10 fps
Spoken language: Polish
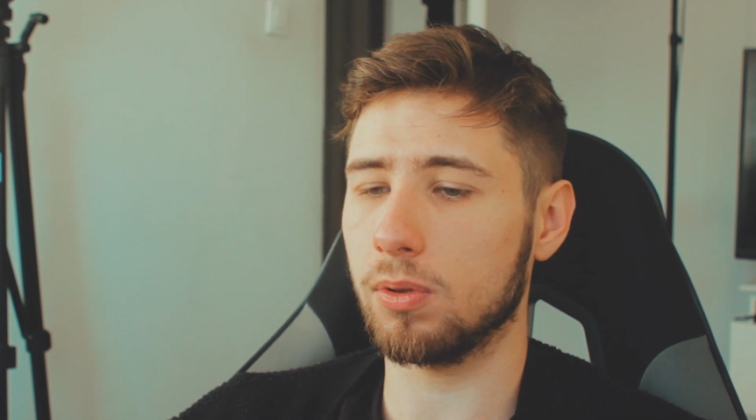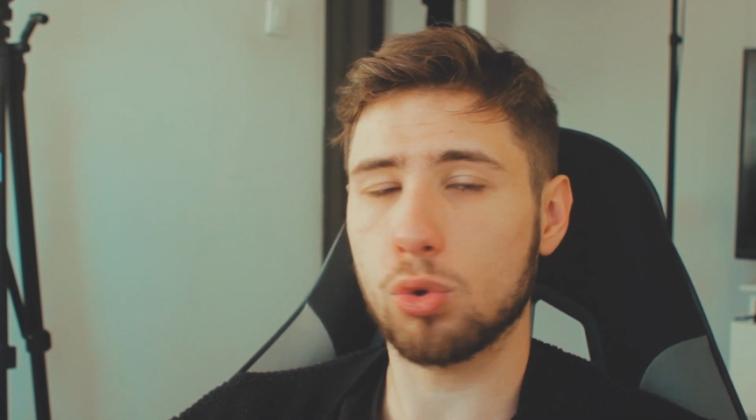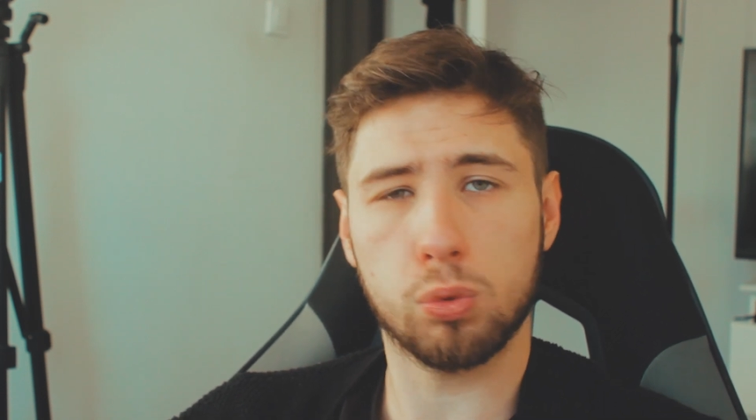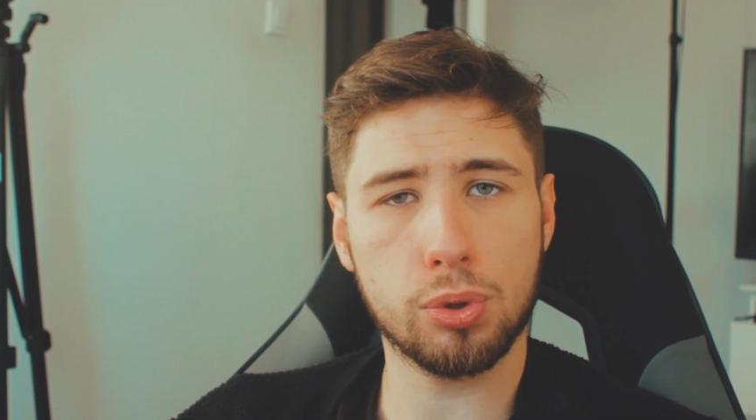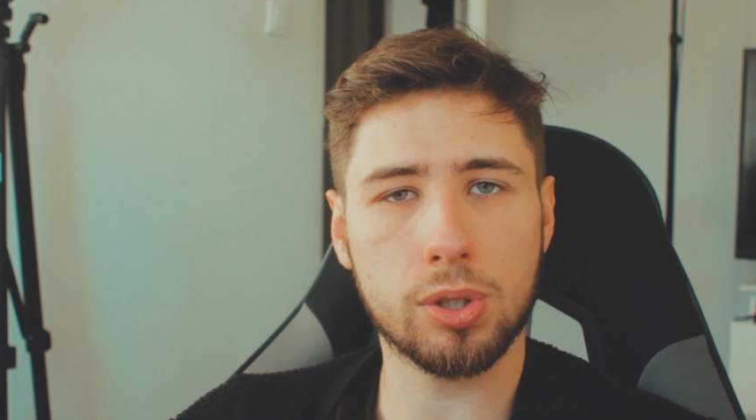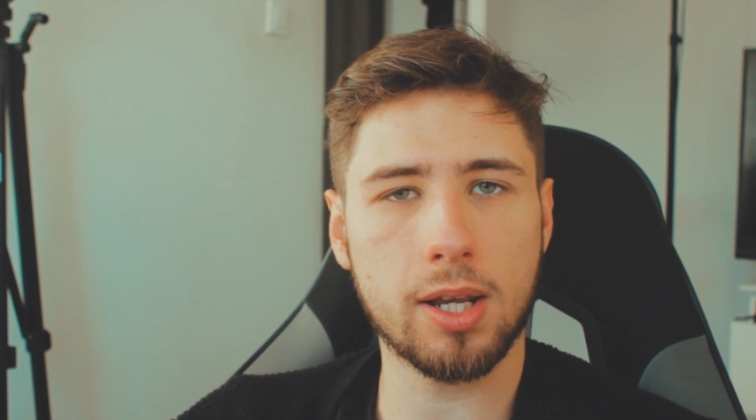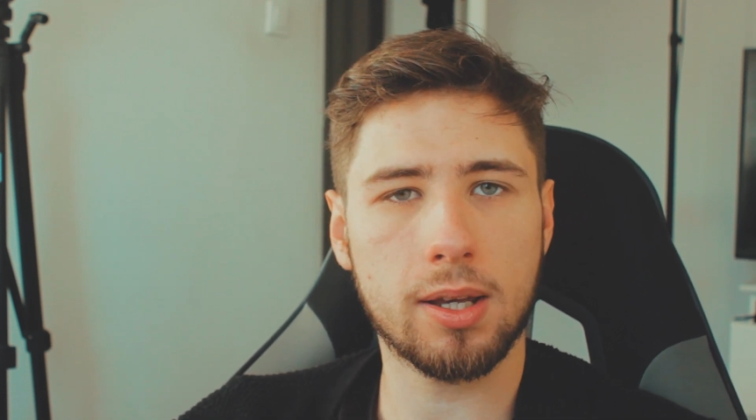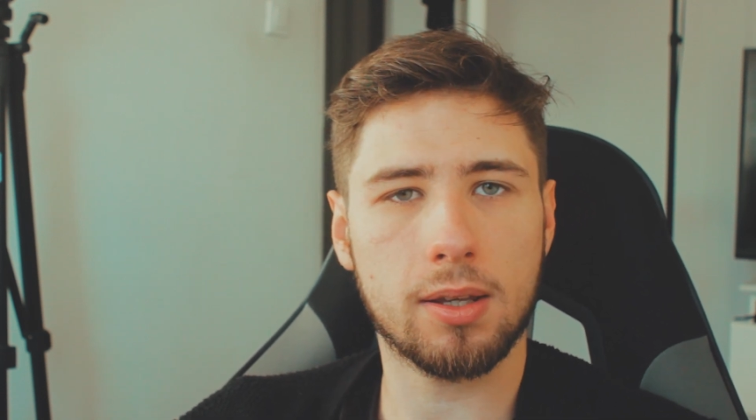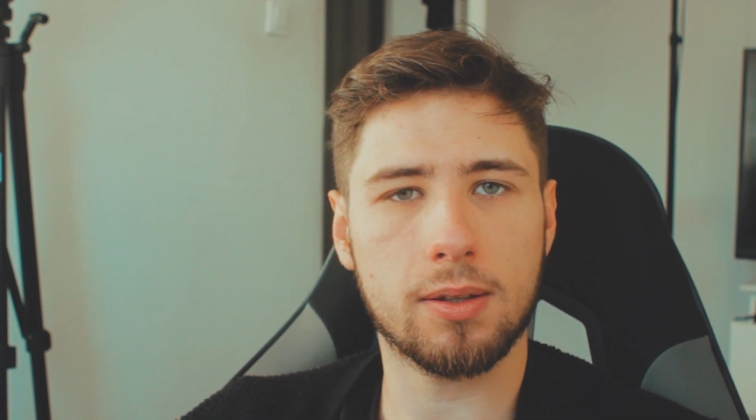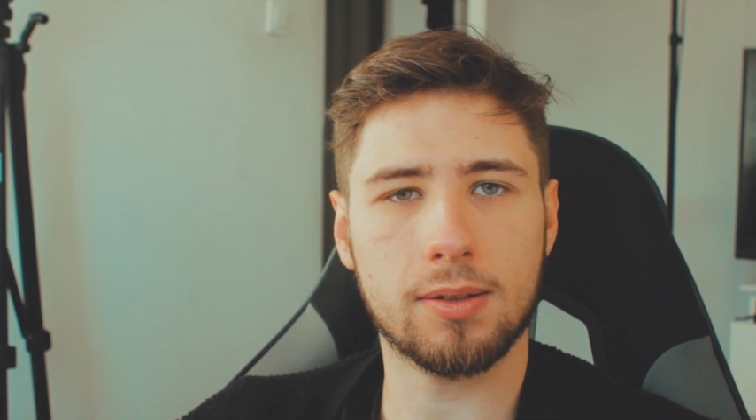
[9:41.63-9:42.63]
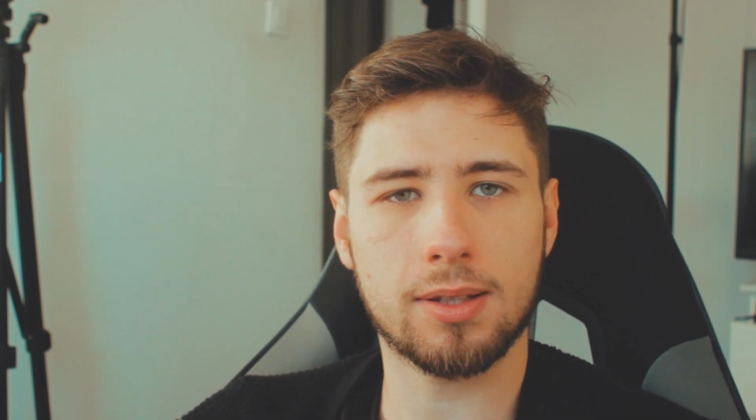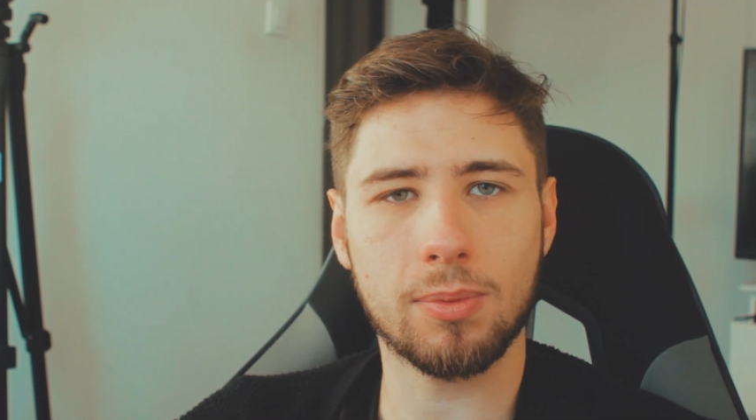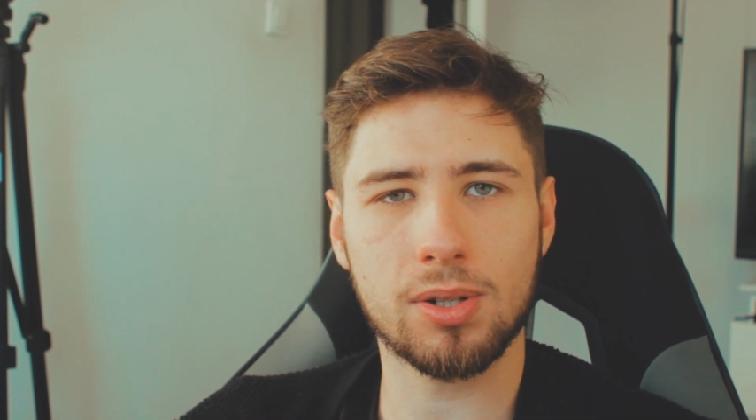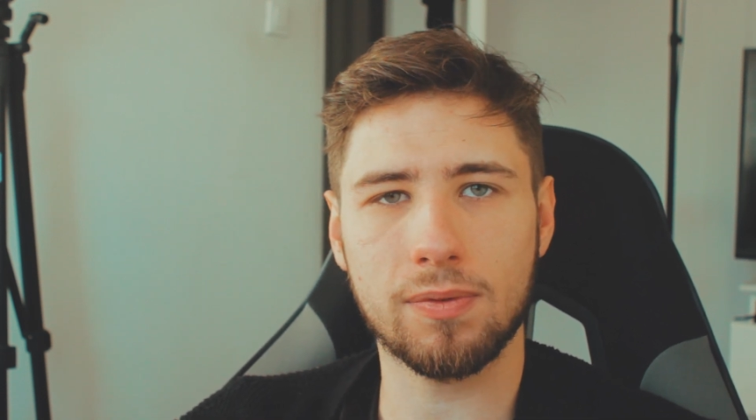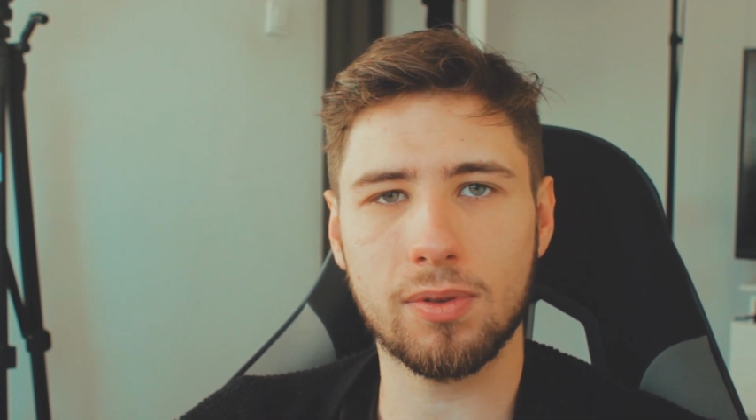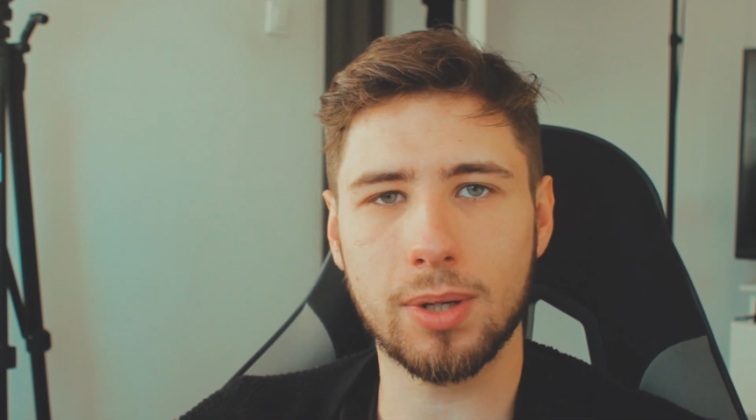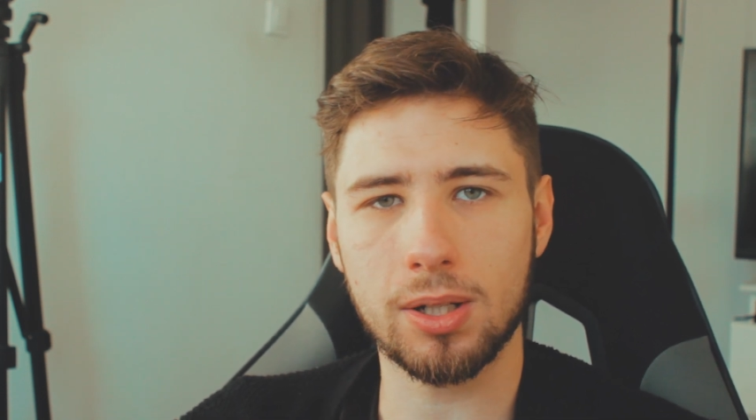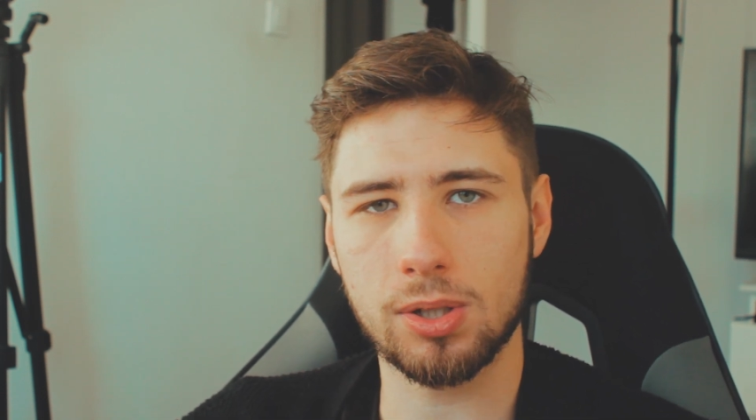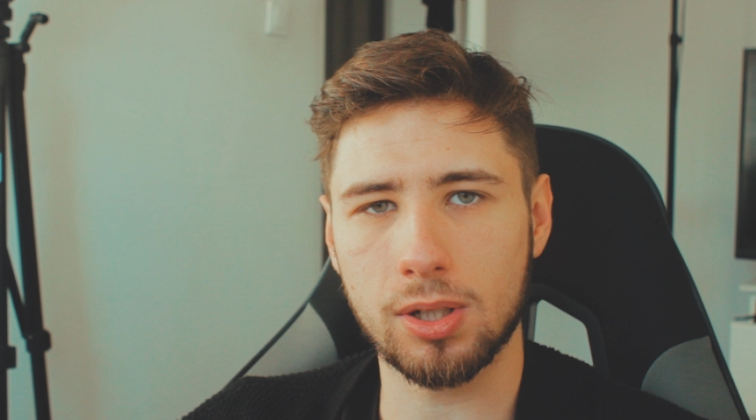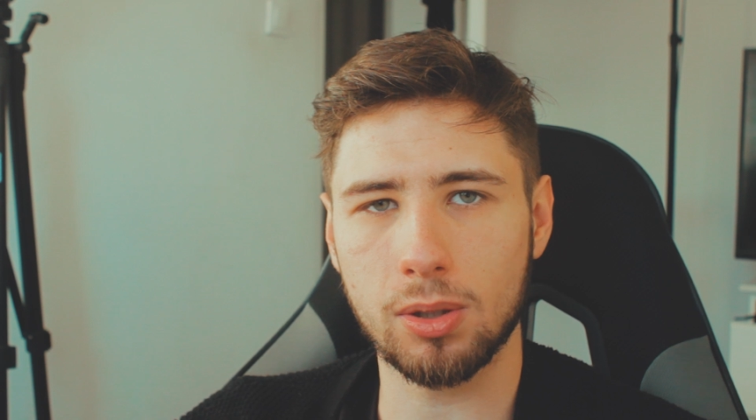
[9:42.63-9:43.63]
słusznie zamierza
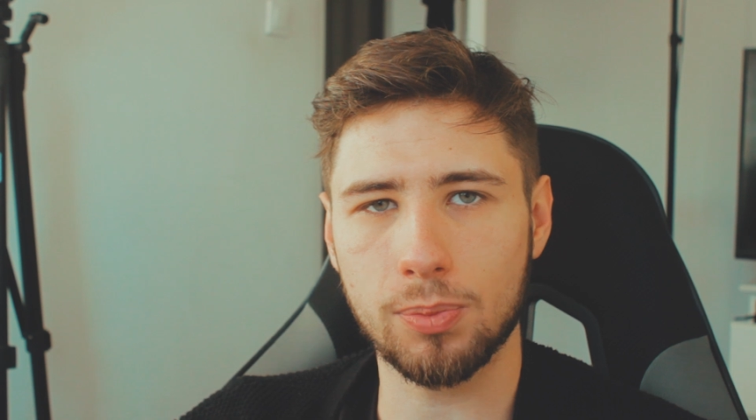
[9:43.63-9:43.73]
wybrać się